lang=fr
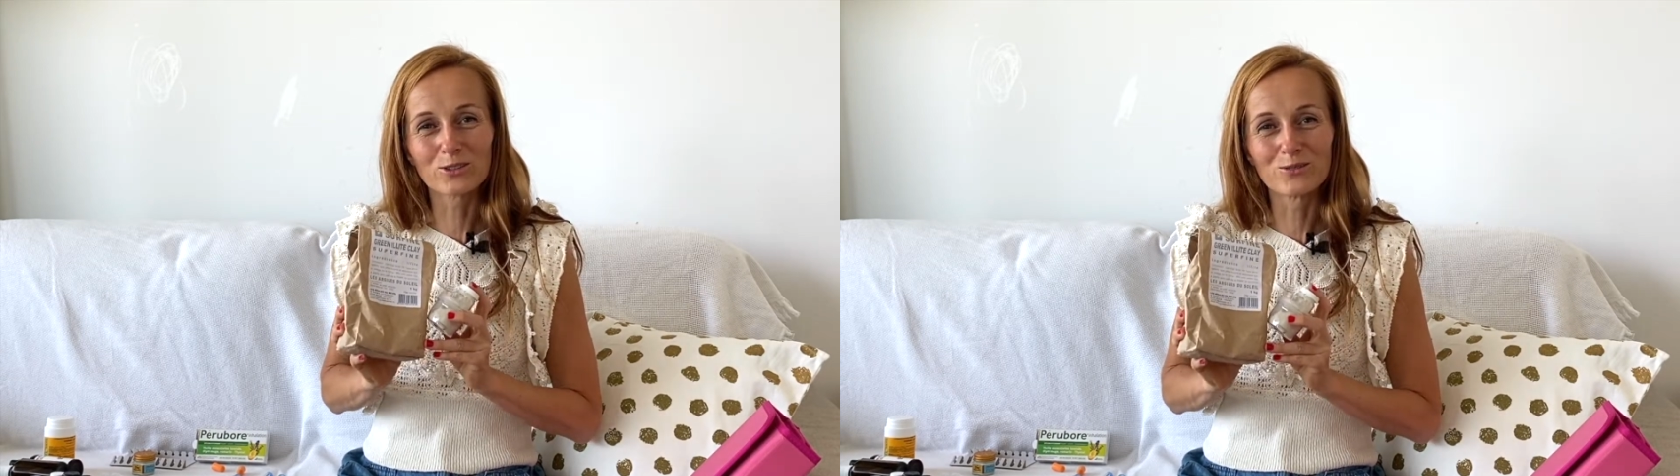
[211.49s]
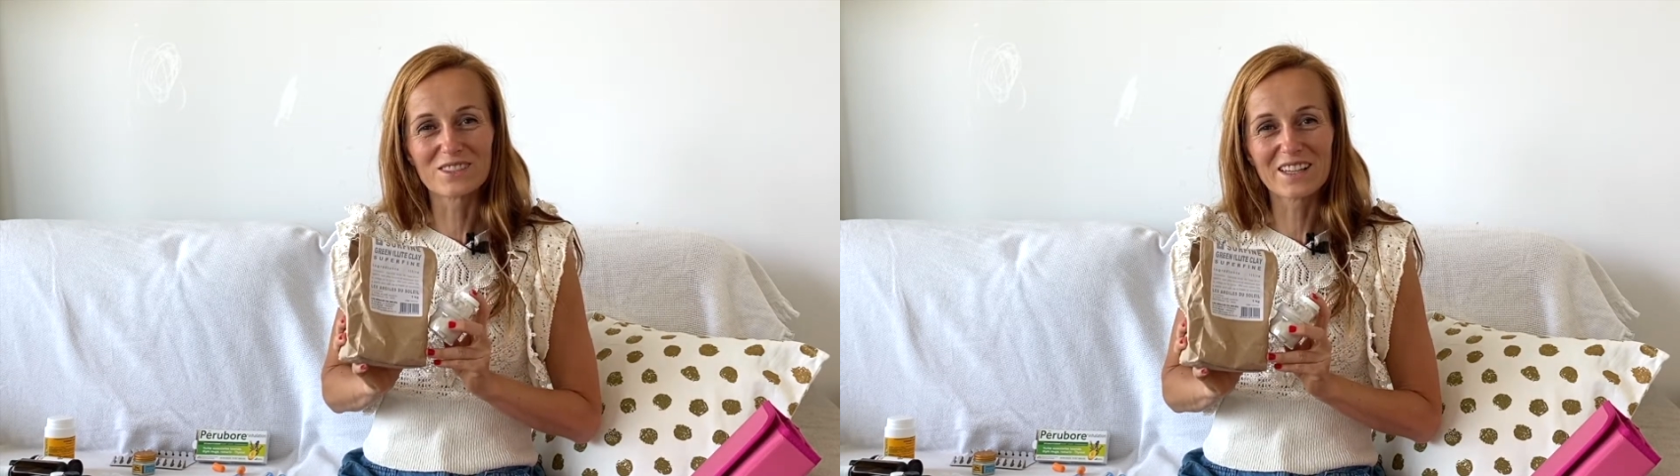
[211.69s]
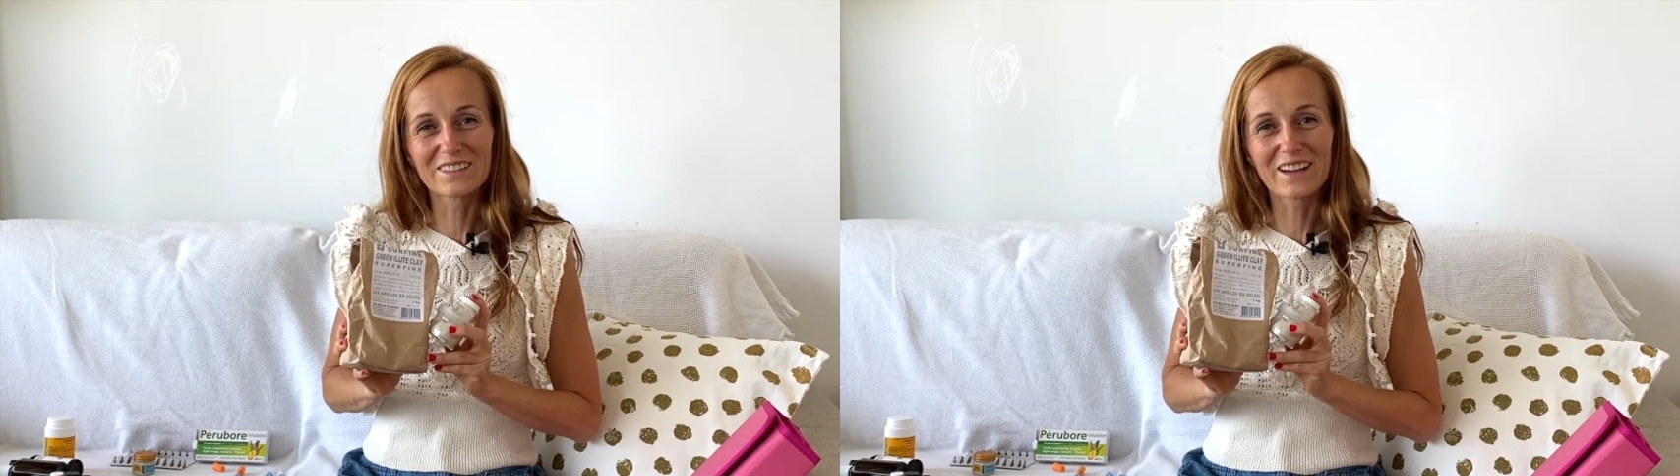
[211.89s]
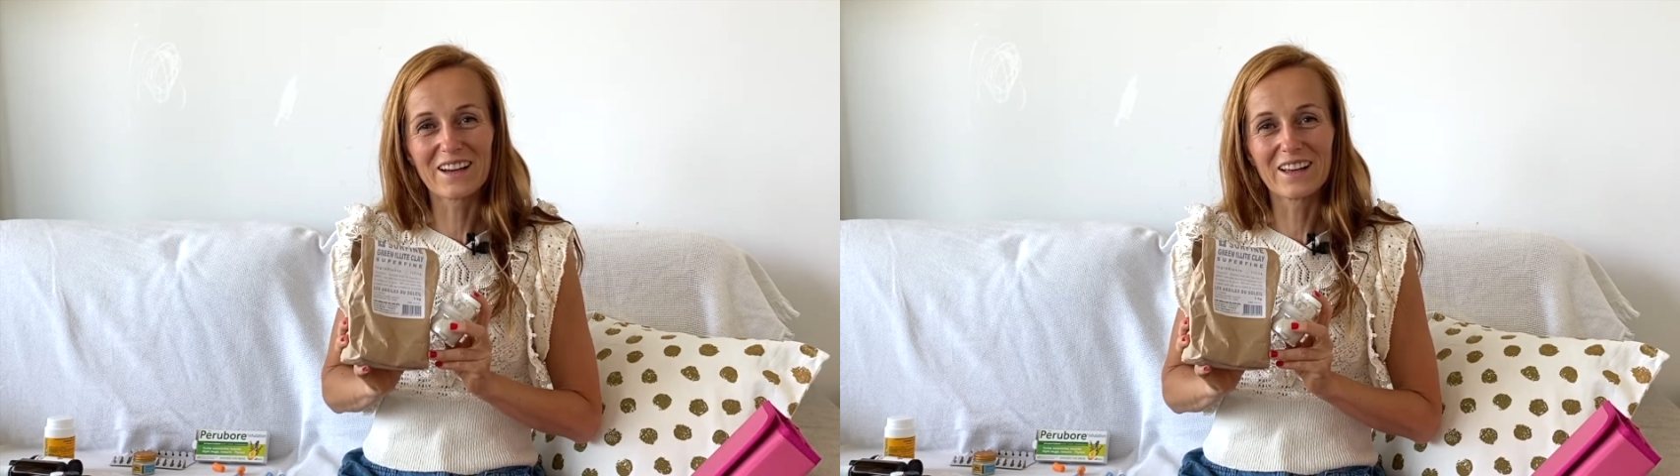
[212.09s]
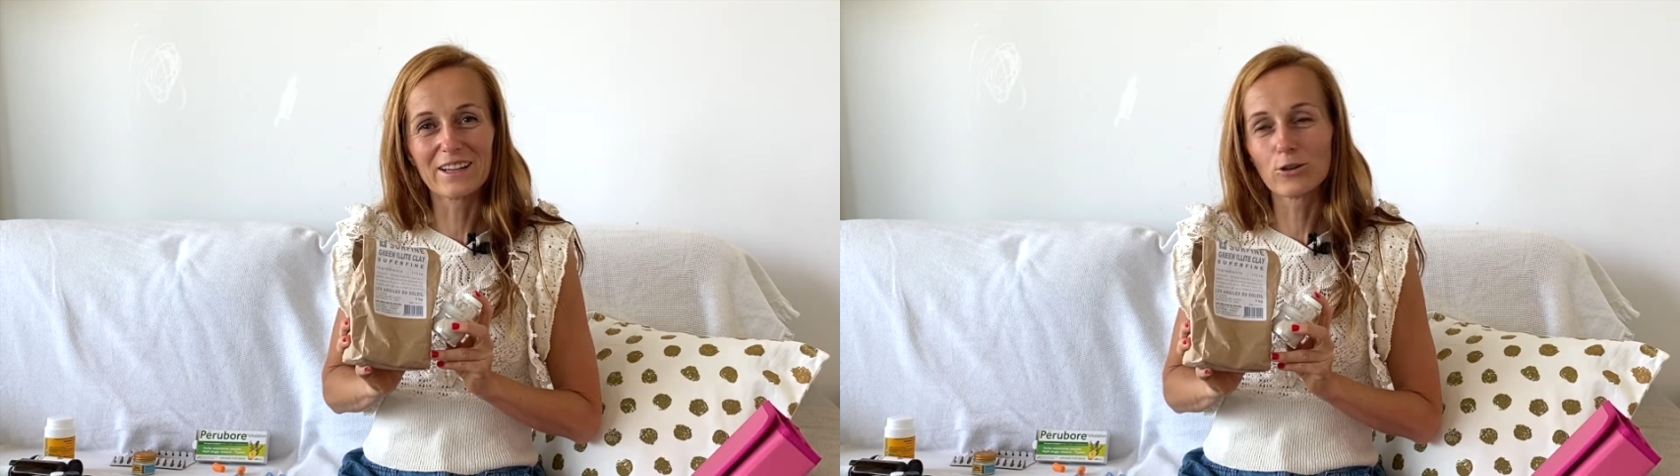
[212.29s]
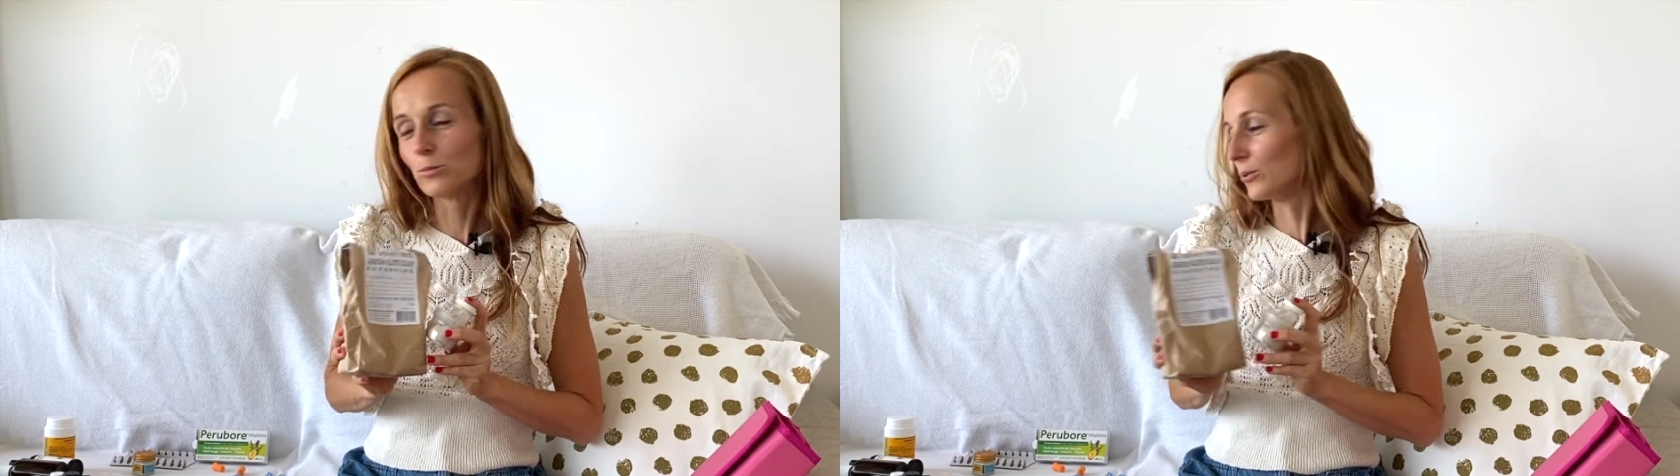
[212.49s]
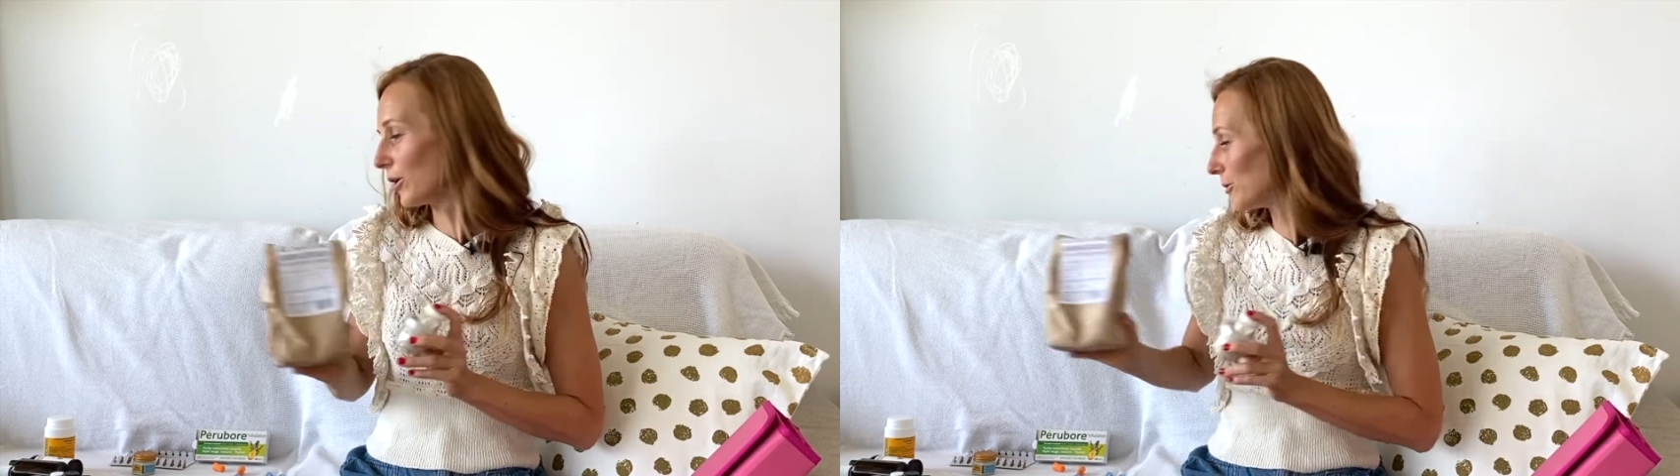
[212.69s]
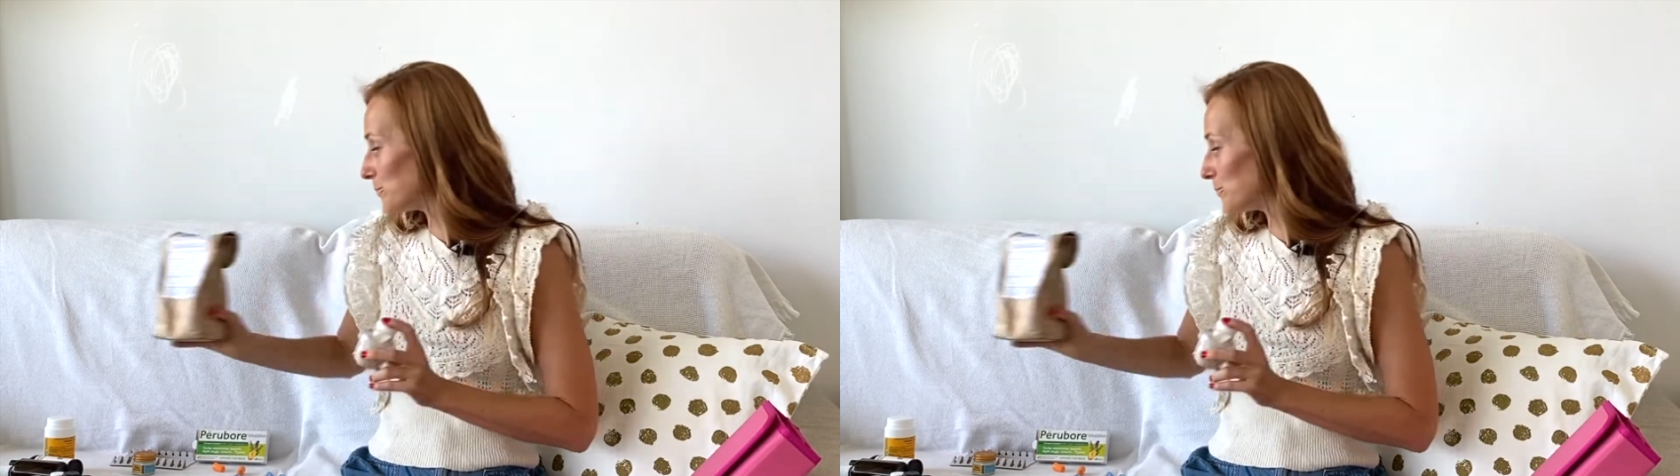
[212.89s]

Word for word: vous êtes à l'aéroport.